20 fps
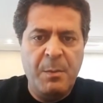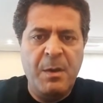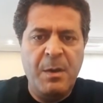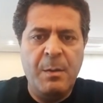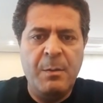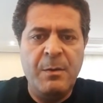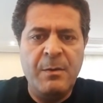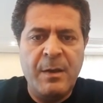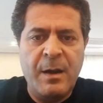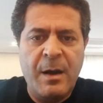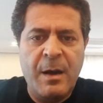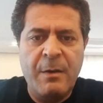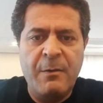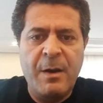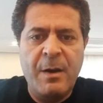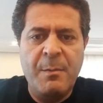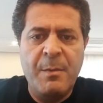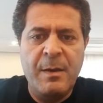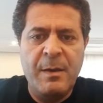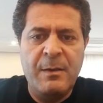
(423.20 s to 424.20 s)
bir zarar
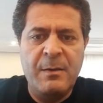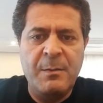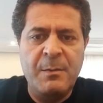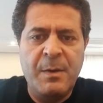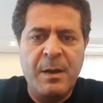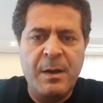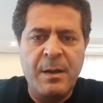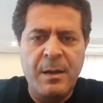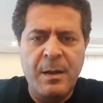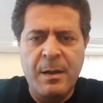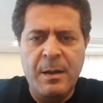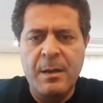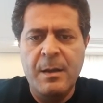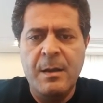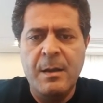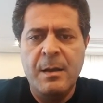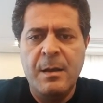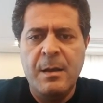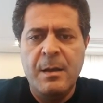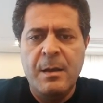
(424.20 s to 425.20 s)
verme ihtimali
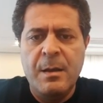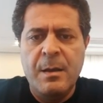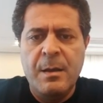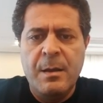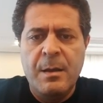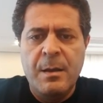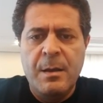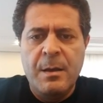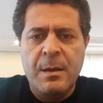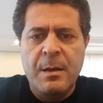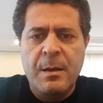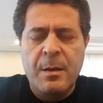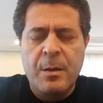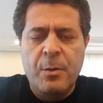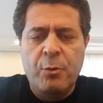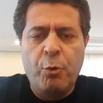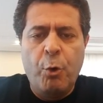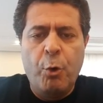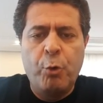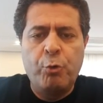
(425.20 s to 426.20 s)

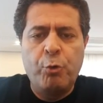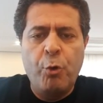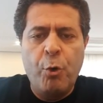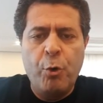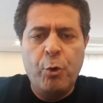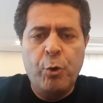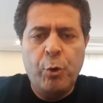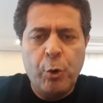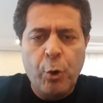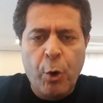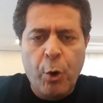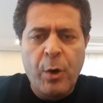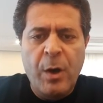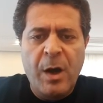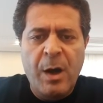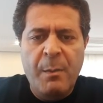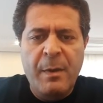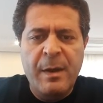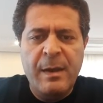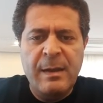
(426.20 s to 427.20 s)
çok çok yok
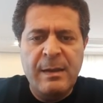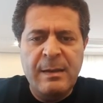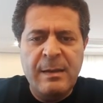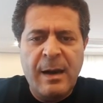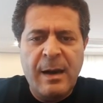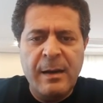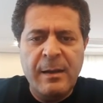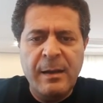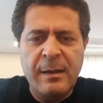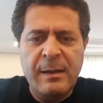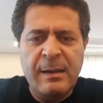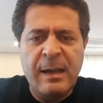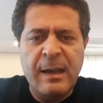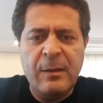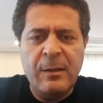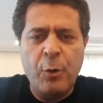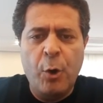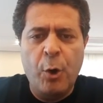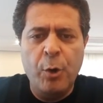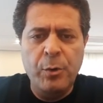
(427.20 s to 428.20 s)
ama idrarda
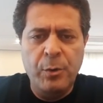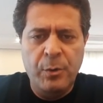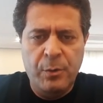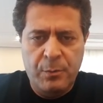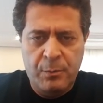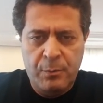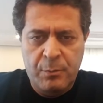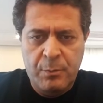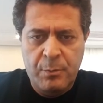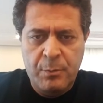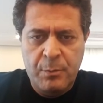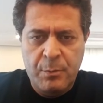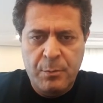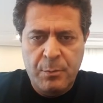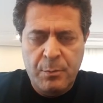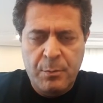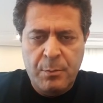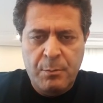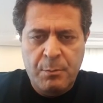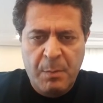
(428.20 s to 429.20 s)
keton
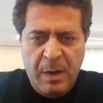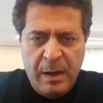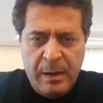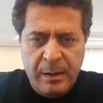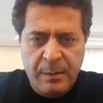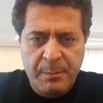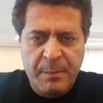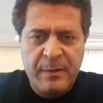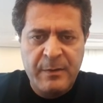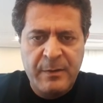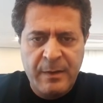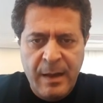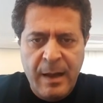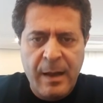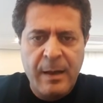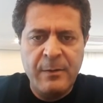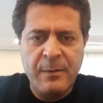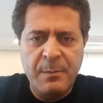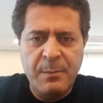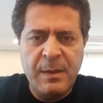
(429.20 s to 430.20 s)
bakılması
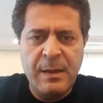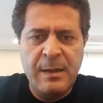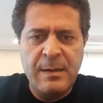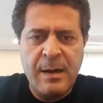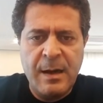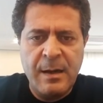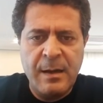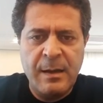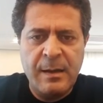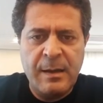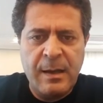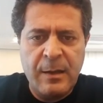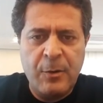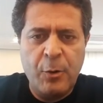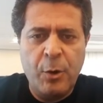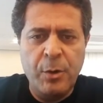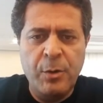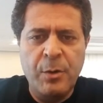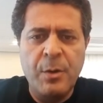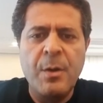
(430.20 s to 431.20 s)
lazım. İdrarda
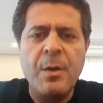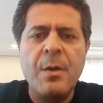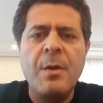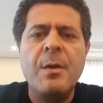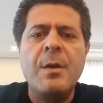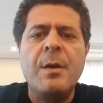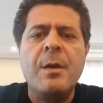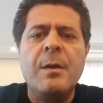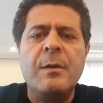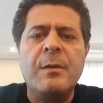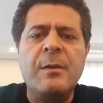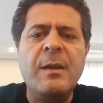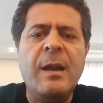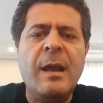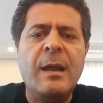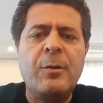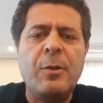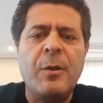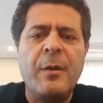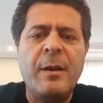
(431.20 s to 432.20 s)
keton
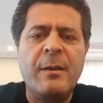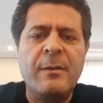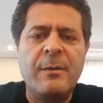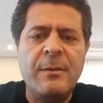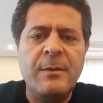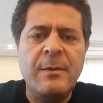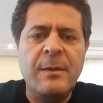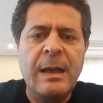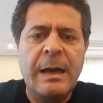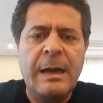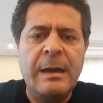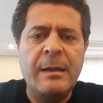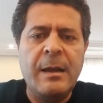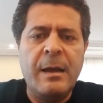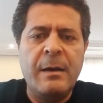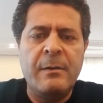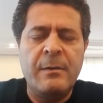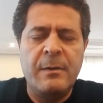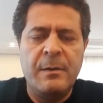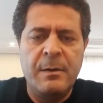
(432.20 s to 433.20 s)
direkt olarak sizin ne
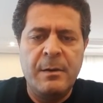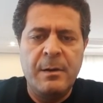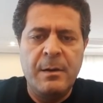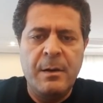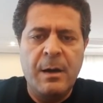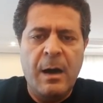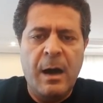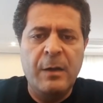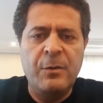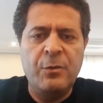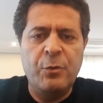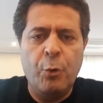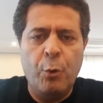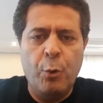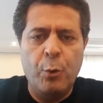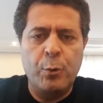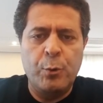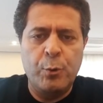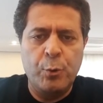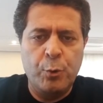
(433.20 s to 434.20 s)
kadar aç
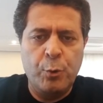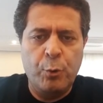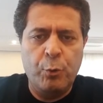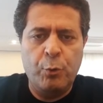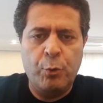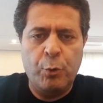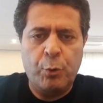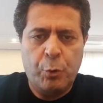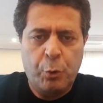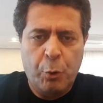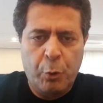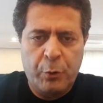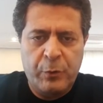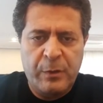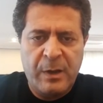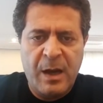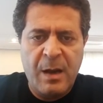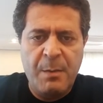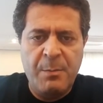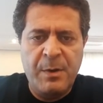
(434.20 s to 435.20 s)
olduğunuzu
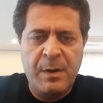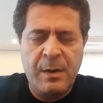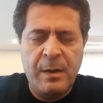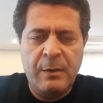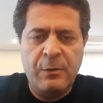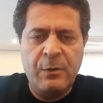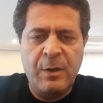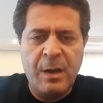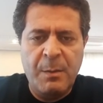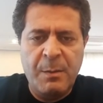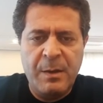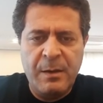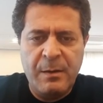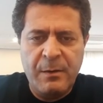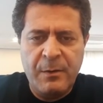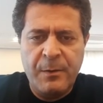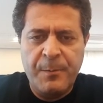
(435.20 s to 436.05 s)
gösteren bir incelemedir.